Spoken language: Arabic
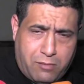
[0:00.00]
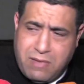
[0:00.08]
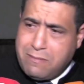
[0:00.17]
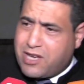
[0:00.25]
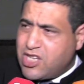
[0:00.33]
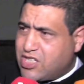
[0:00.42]
ما
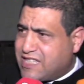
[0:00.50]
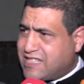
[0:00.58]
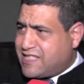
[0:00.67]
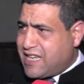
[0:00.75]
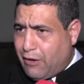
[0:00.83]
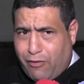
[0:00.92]
يمكنش
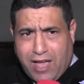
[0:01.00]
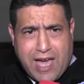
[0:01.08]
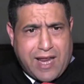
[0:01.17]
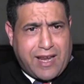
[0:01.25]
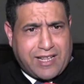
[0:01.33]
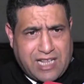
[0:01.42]
تستانف
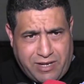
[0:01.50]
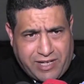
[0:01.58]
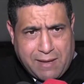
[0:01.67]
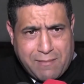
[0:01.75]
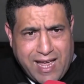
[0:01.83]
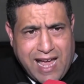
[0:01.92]
القرارات
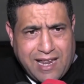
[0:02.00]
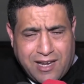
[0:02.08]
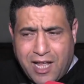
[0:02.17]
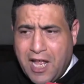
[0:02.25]
المحكمه الان